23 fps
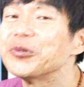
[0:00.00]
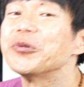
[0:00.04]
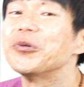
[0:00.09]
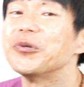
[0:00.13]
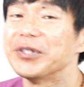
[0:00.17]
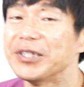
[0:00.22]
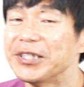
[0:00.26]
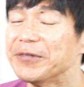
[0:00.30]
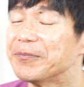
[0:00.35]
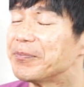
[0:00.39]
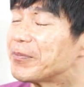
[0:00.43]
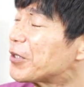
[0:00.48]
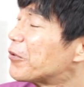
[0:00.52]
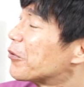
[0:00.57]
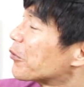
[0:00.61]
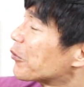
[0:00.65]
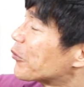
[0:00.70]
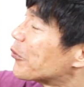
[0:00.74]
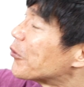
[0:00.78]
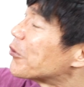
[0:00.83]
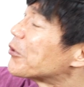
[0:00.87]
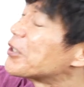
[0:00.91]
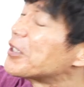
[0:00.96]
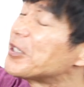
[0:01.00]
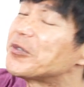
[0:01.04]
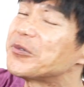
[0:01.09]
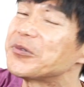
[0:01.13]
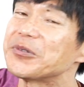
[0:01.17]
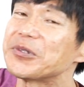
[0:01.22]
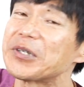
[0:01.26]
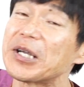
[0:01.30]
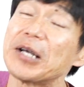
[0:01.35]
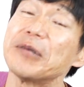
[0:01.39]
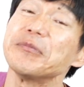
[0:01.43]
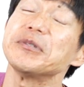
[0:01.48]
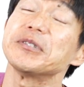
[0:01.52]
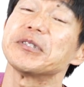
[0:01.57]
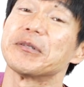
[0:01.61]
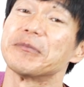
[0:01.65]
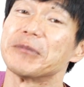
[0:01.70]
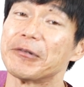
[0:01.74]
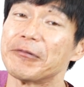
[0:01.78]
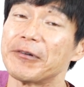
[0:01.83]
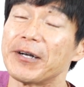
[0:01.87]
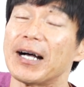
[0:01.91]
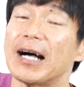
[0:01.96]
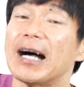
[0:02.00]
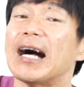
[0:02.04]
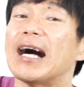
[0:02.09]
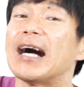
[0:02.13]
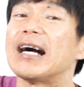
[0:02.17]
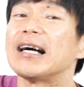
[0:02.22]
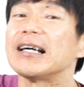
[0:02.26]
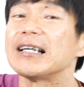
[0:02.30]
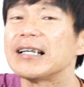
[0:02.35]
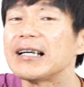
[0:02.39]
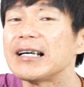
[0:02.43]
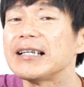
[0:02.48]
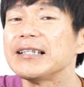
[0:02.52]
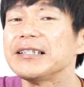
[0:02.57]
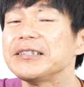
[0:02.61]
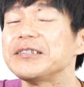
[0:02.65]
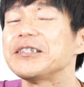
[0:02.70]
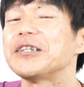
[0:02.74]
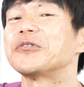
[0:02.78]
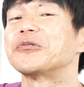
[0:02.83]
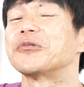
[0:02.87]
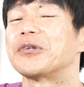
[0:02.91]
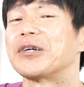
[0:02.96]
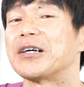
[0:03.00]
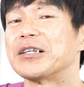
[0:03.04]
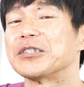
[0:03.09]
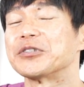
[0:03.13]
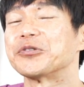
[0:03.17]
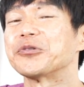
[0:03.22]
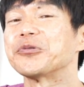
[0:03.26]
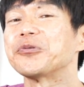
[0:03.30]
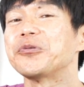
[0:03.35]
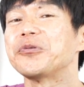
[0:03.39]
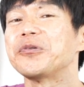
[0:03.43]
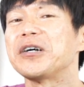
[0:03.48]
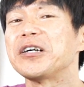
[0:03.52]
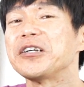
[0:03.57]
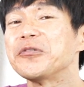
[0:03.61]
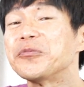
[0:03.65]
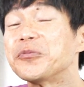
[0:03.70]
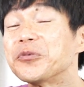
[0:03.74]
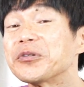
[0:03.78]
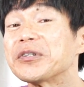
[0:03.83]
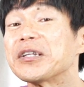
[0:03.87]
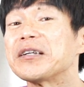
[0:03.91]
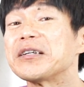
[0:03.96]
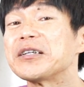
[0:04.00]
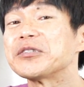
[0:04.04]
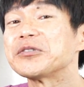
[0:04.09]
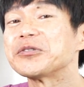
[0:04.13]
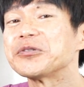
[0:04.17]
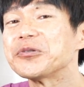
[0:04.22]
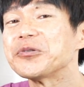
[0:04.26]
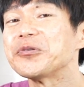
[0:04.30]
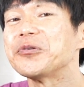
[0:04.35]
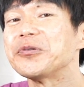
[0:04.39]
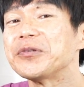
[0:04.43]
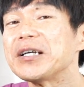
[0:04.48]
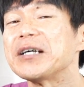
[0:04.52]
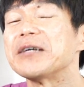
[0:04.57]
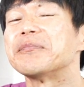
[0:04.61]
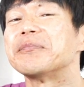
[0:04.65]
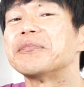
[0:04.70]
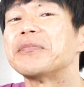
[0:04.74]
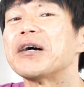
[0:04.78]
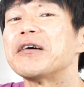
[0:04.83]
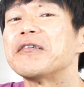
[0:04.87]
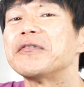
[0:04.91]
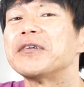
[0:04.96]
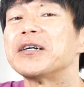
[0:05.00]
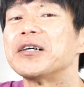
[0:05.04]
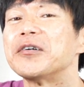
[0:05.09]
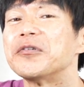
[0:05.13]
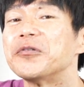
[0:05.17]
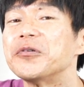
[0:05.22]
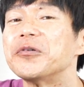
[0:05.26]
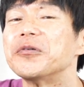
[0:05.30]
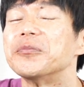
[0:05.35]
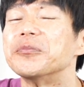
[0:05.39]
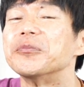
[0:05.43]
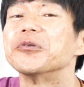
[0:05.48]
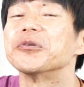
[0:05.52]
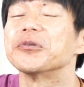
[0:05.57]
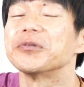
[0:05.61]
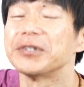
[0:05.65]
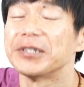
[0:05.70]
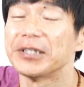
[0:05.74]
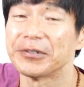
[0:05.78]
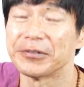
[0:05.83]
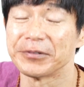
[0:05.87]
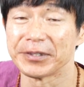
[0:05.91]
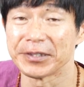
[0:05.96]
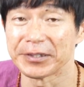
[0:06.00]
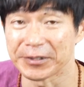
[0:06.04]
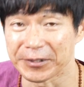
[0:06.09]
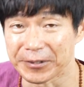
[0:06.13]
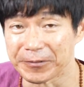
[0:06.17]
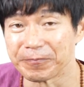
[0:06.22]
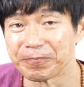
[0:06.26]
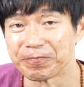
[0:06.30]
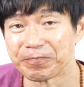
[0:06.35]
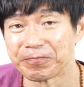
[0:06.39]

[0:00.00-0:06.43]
ように、この土星という神様は破壊だとか障害をもたらすようなパワーを持っているんです。